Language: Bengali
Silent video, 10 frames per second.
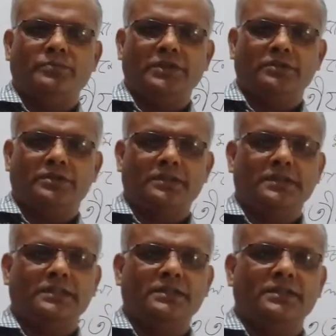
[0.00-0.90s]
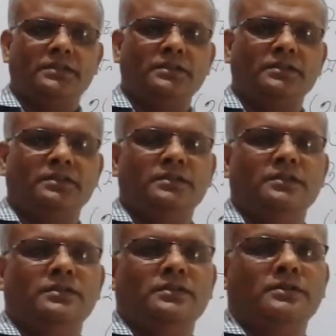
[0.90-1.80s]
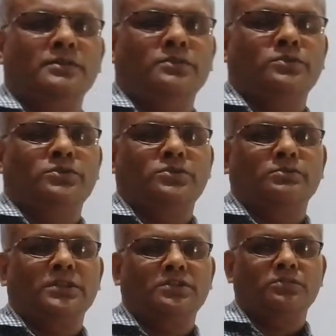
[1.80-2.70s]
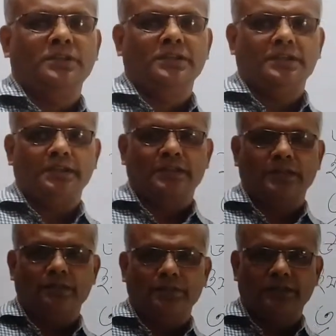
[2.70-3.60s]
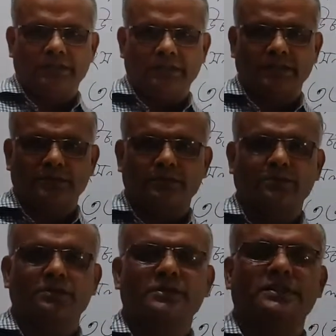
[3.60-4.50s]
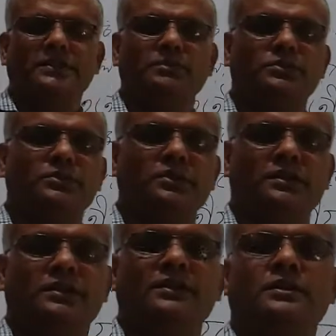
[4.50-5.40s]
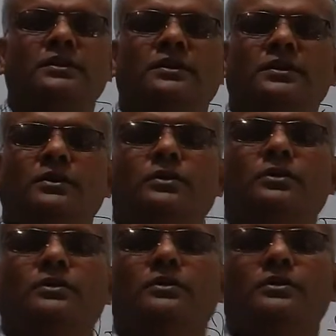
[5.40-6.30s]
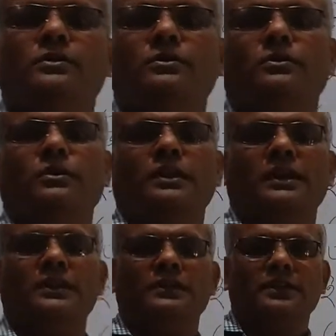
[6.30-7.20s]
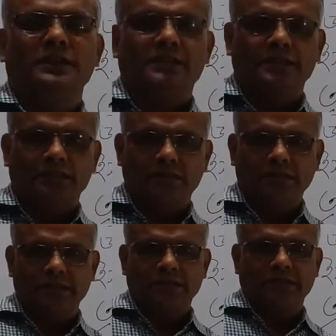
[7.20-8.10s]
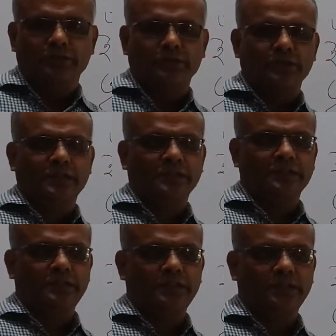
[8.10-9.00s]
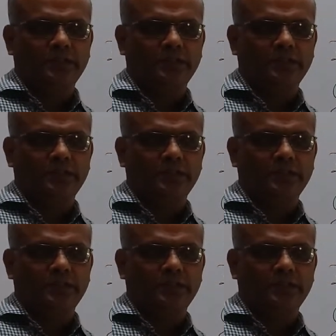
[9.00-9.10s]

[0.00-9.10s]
প্রিয় শিক্ষার্থী উচ্চ মাধ্যমিক ইসলামের ইতিহাস ও সংস্কৃতি বিষয়ের অনলাইন ক্লাসে তোমাদের স্বাগত জানাচ্ছি